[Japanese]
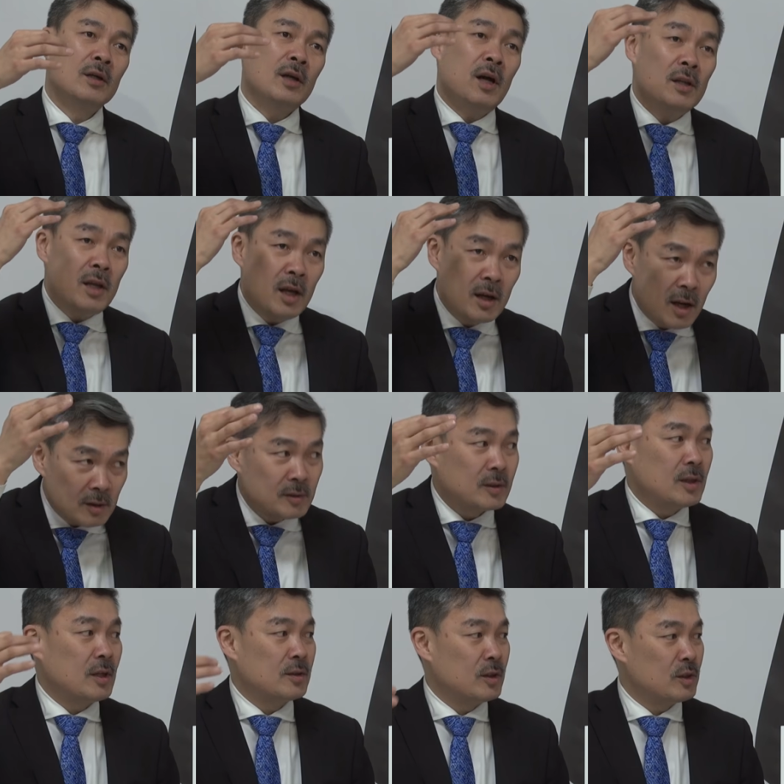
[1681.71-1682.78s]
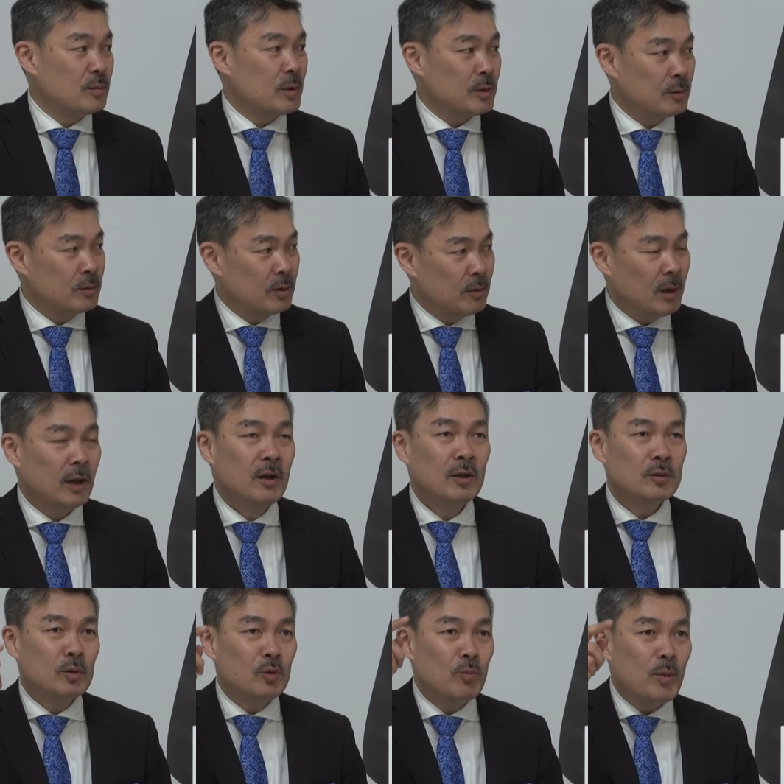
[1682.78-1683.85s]
必ず賛成しますそれは
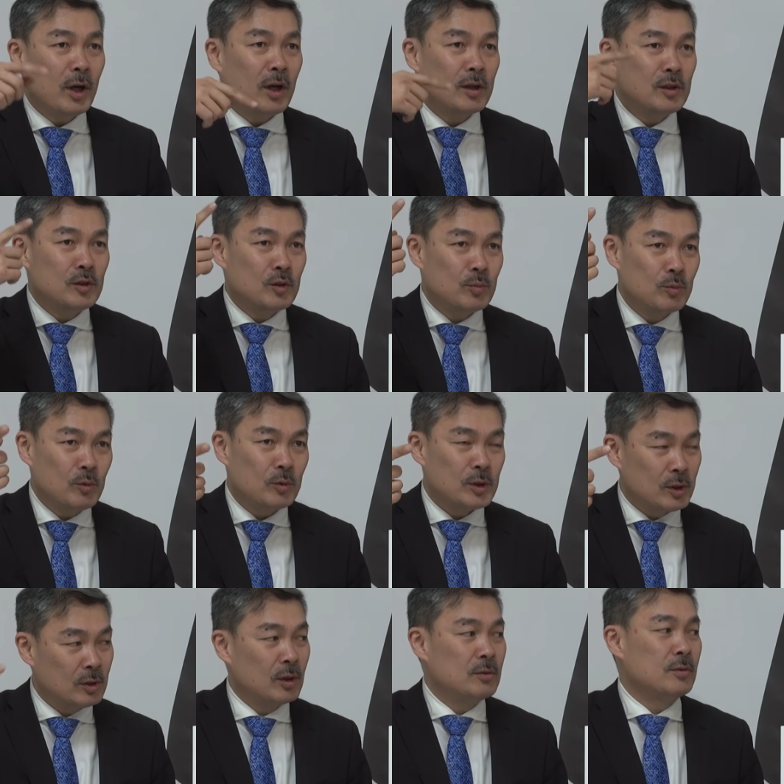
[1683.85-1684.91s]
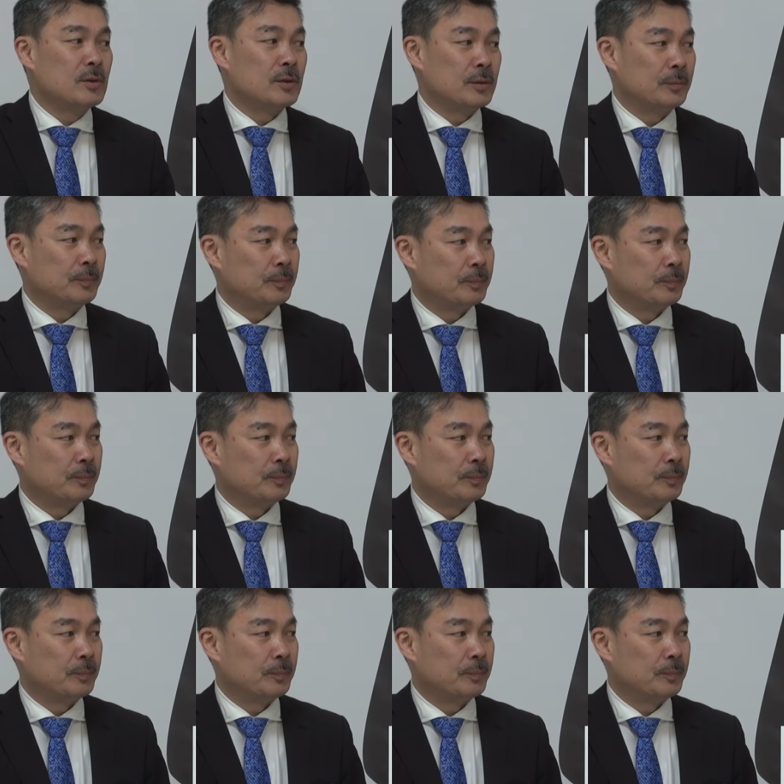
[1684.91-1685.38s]
そのメカニズムを知ってるんですよ、